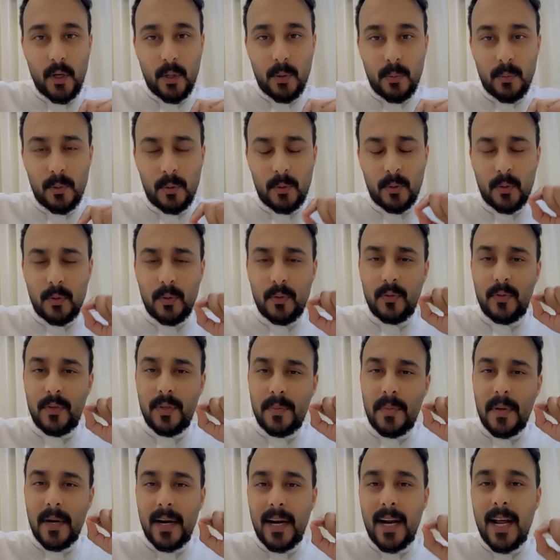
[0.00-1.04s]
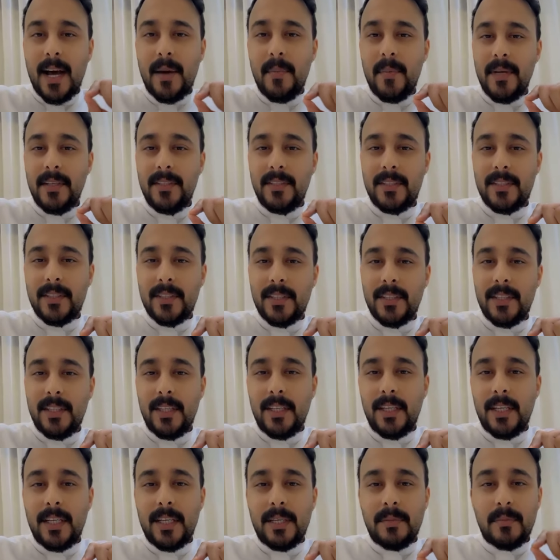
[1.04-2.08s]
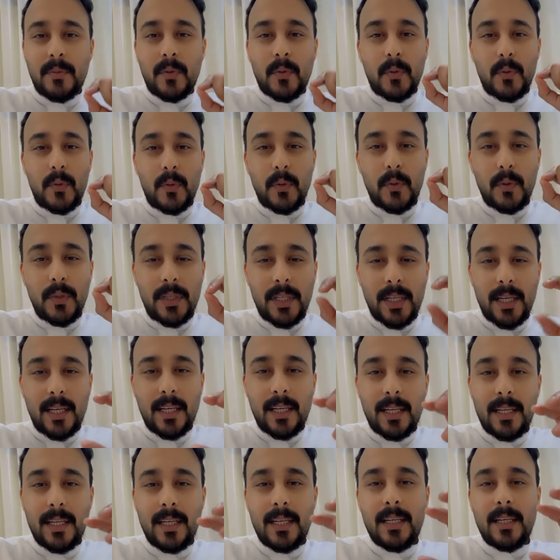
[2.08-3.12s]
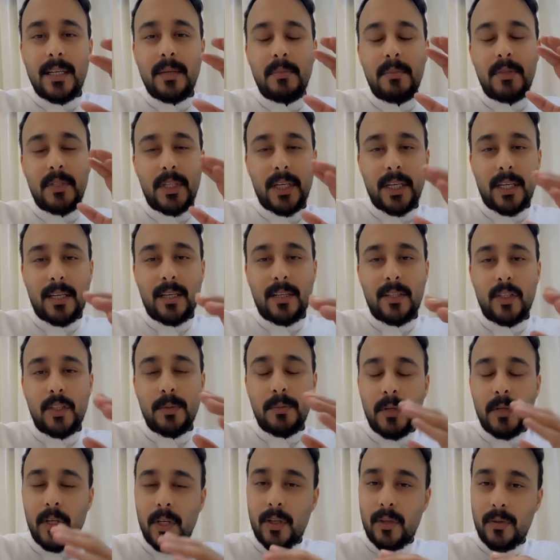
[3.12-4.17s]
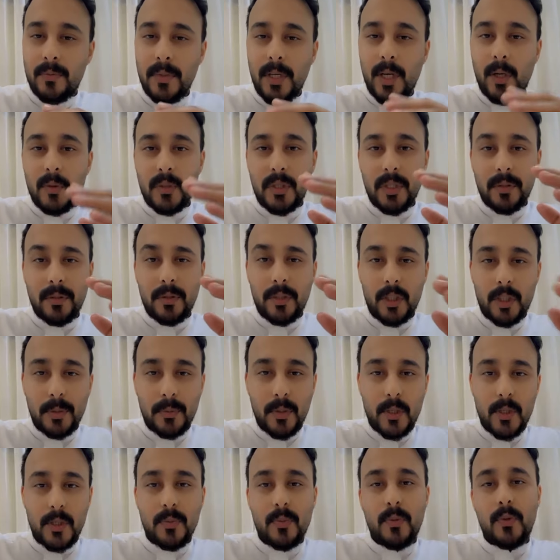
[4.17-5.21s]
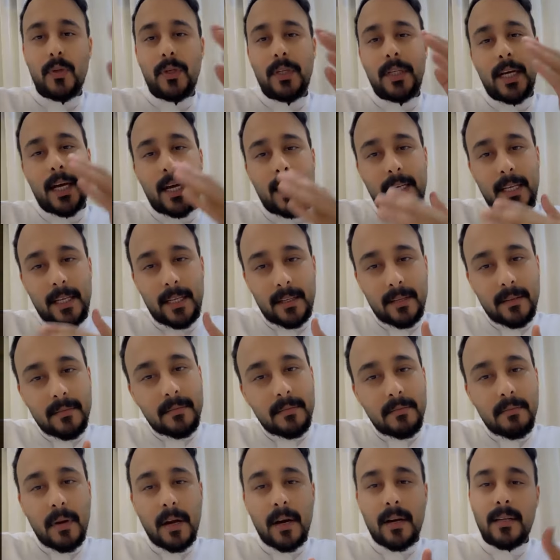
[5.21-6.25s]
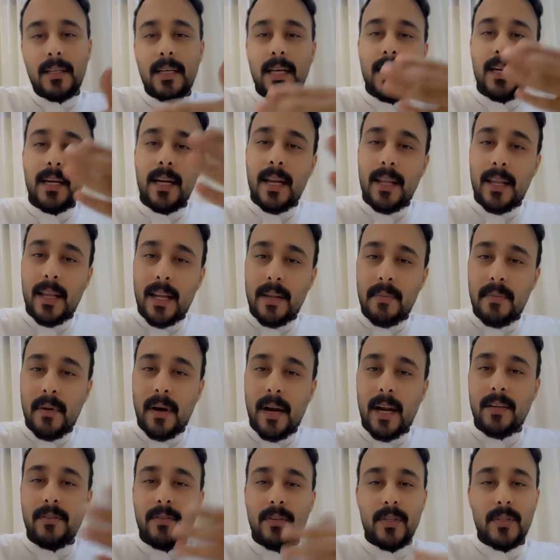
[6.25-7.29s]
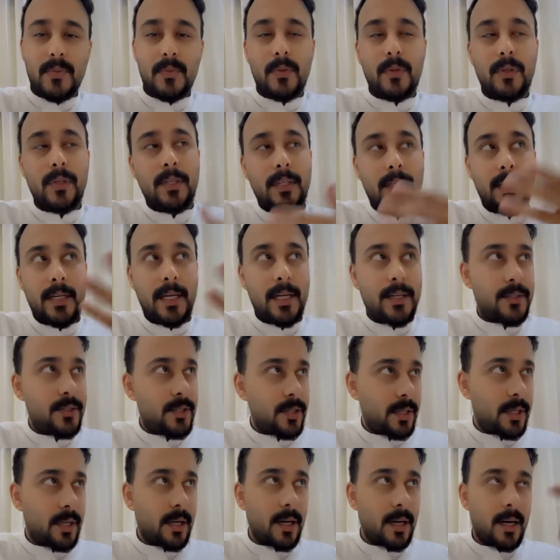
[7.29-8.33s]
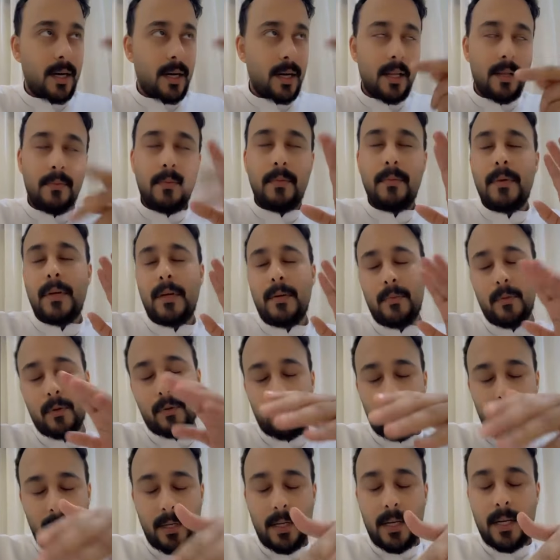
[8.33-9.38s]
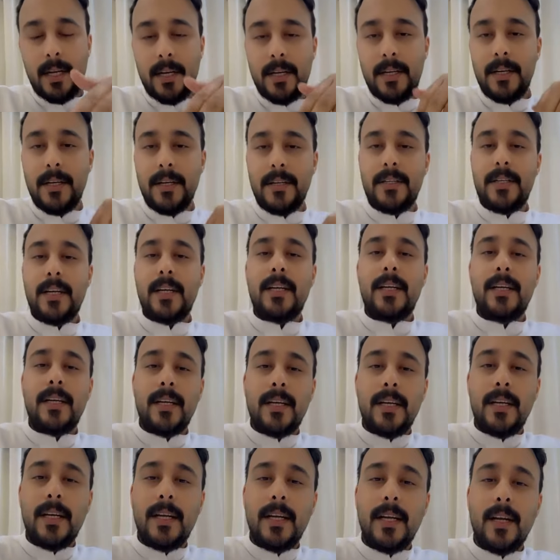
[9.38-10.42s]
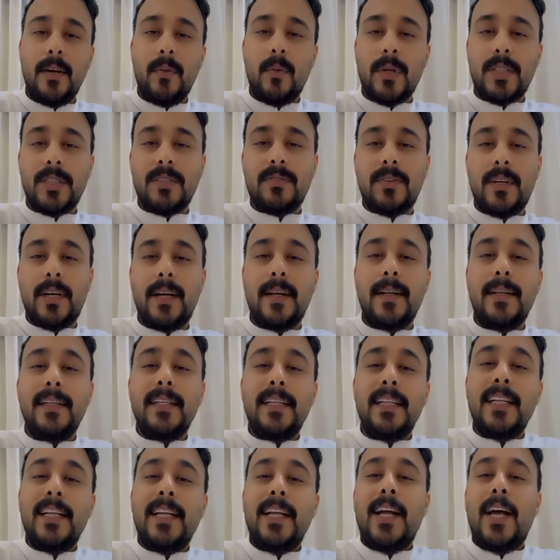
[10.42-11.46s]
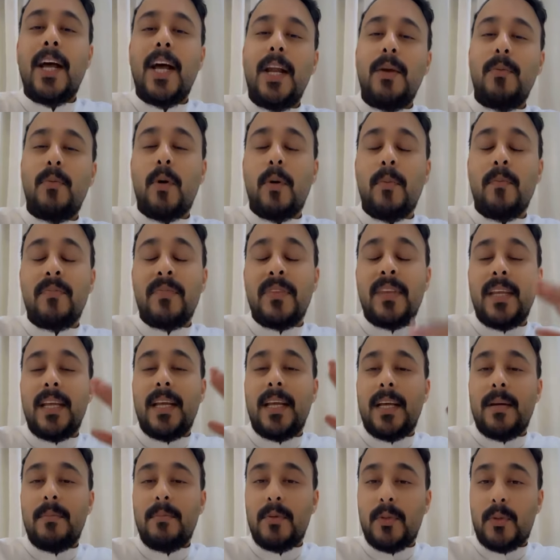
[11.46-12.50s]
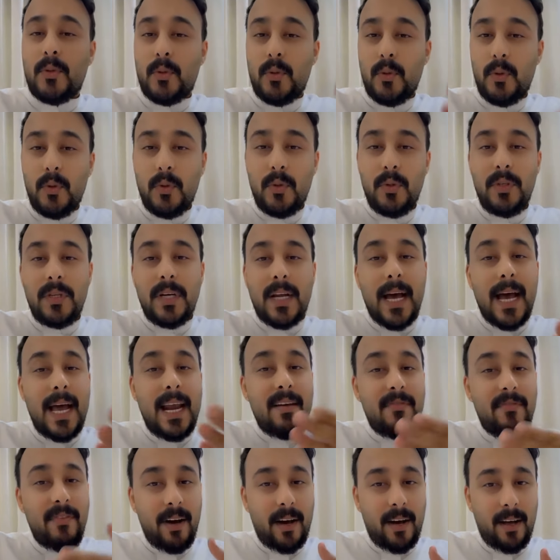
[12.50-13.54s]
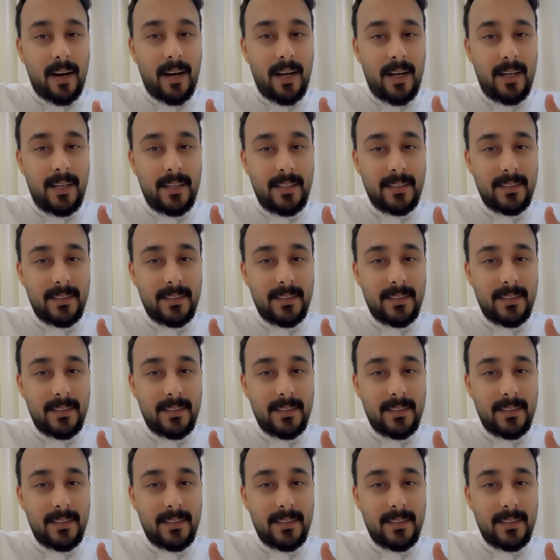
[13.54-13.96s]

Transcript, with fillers: بتكون في البرنامج موجودة بشكل شبه يومي أو شبه أسبوعي يعني مرتين إلى ثلاث مرات في الأسبوع علاج سكر المهم نرجع للوصفة المهم بتكون هالفقرة